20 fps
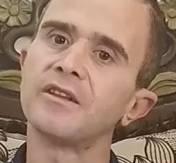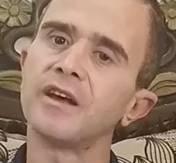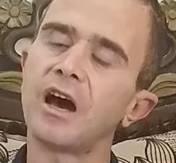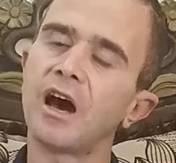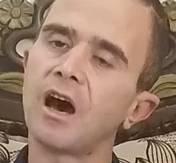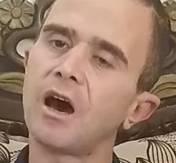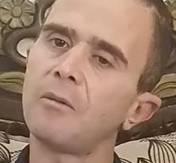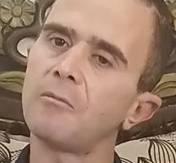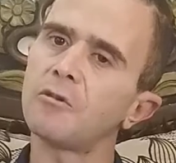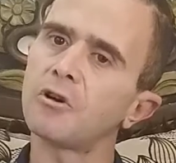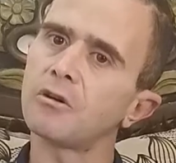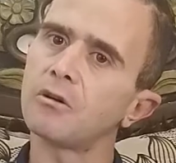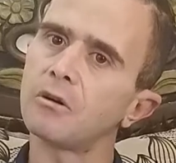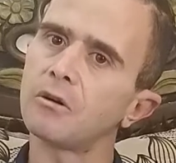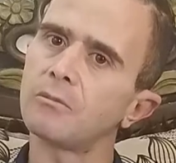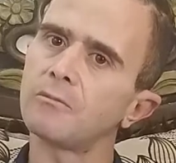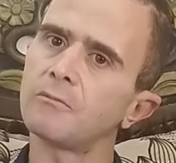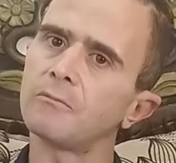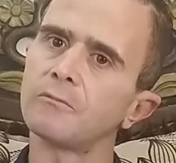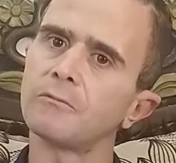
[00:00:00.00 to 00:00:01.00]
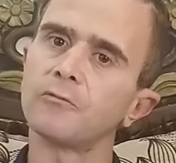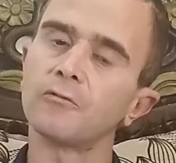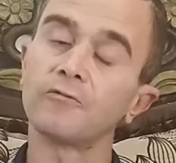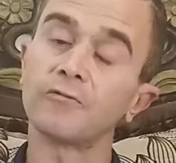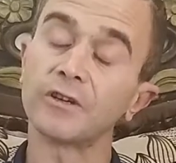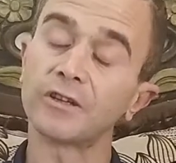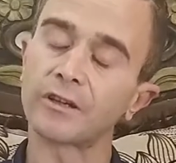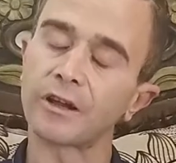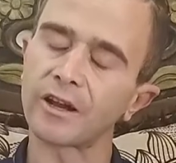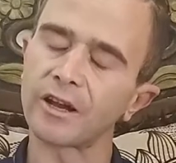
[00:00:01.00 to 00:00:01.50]
تعاملهم
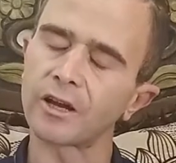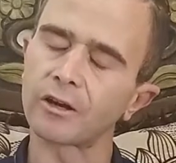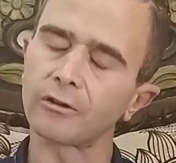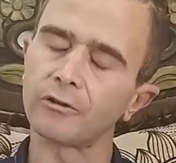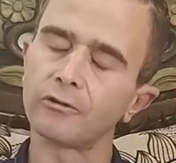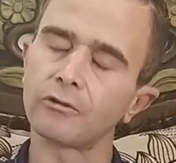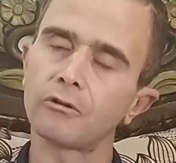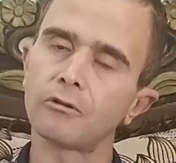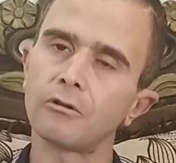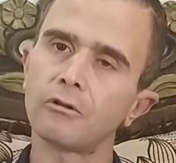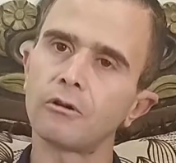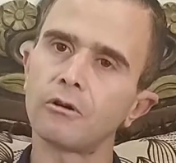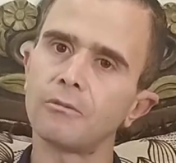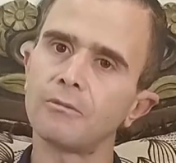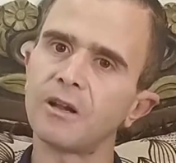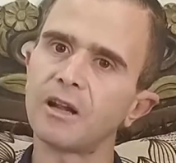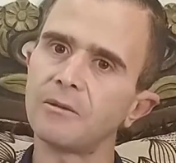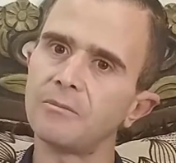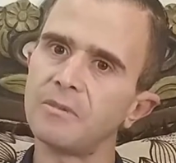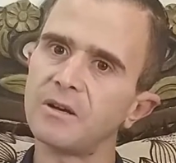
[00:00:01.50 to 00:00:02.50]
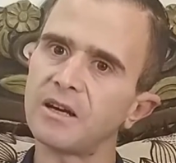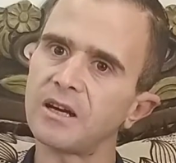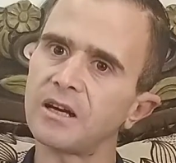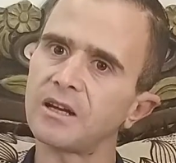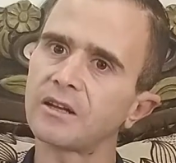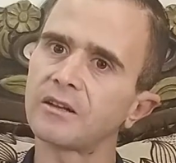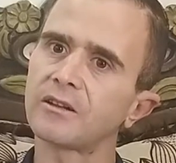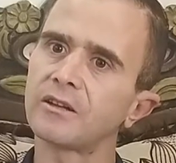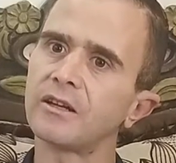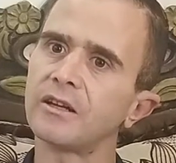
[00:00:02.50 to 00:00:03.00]
في طريقه دخولهم
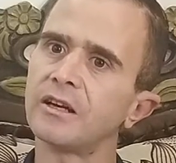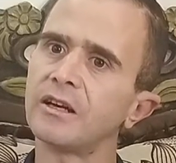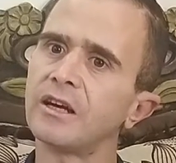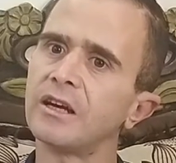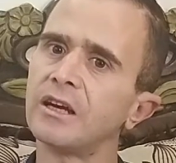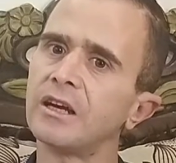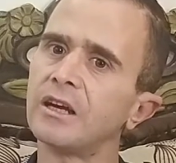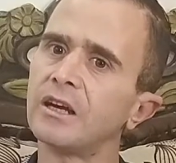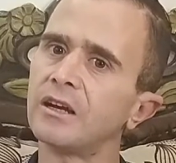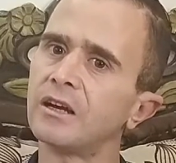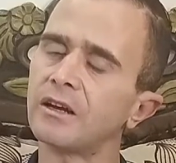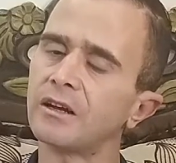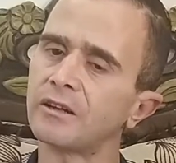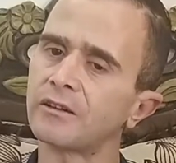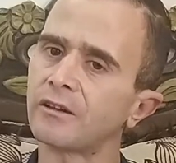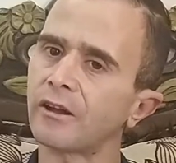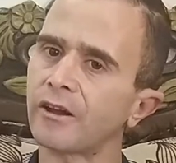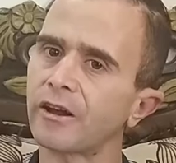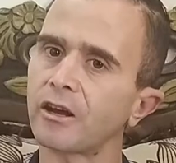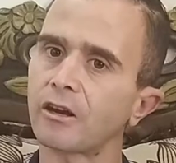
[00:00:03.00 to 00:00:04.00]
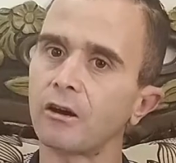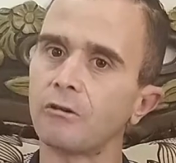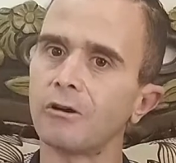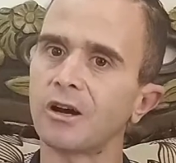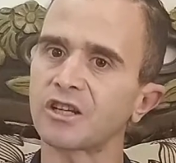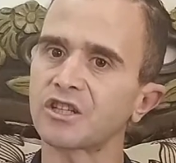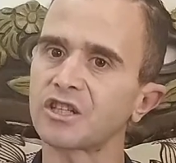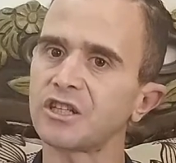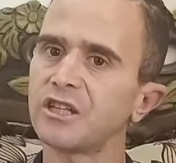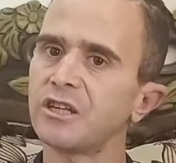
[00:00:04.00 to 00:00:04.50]
للبيت آه، طريقه
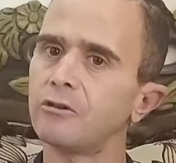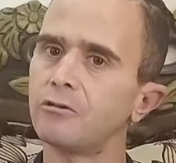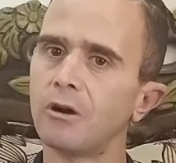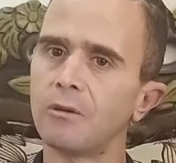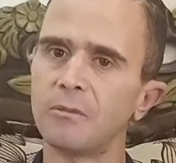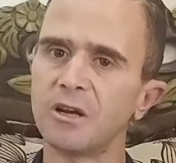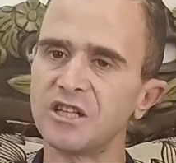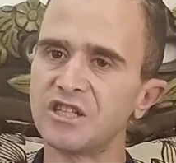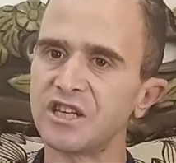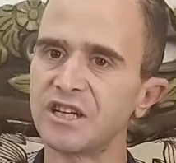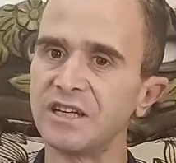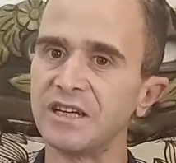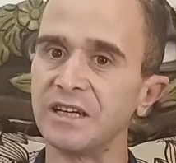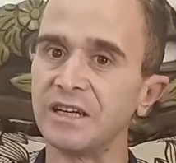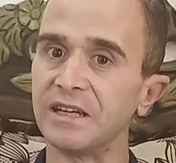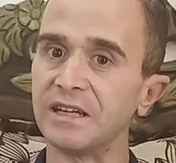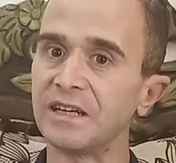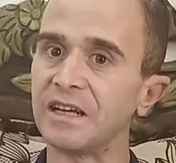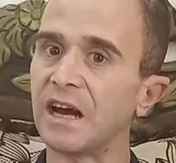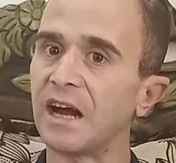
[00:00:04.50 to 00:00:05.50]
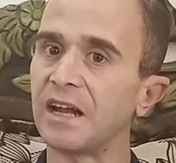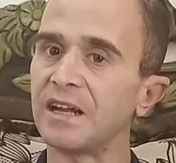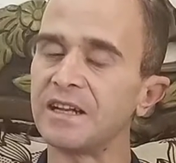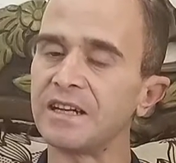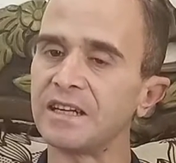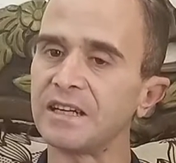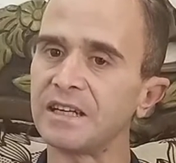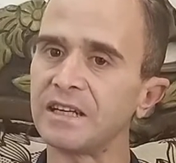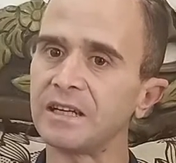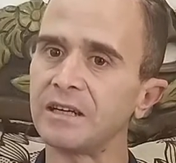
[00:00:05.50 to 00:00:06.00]
وحشيه وهمجيه
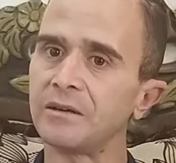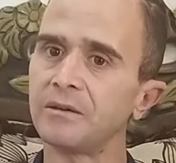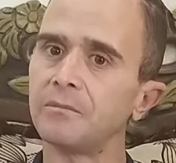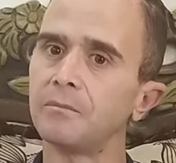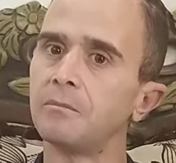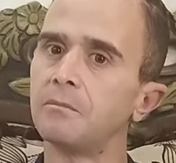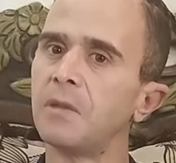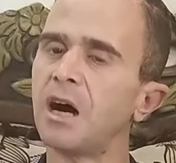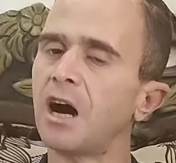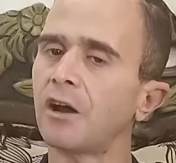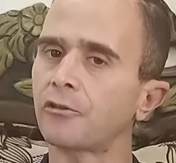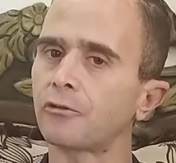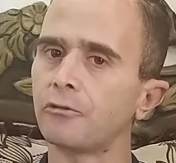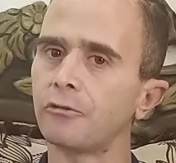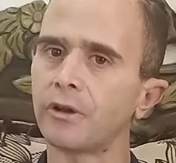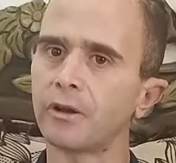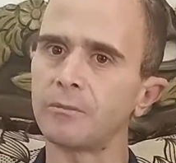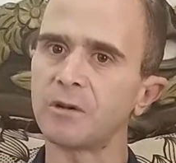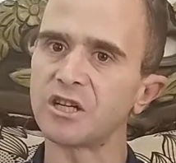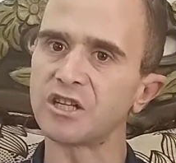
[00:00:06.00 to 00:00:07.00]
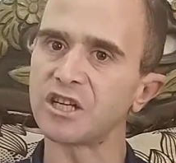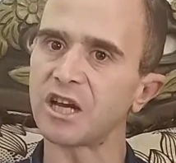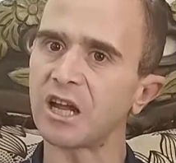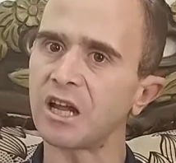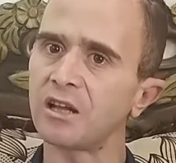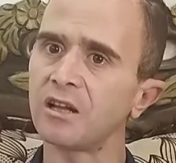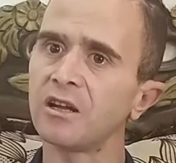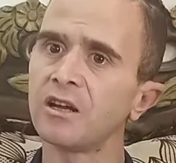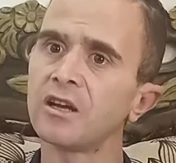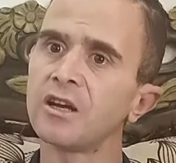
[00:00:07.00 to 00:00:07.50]
يعني ما اعطونا
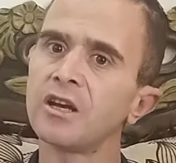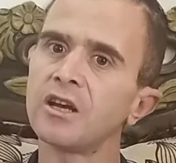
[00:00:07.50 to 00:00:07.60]
مجال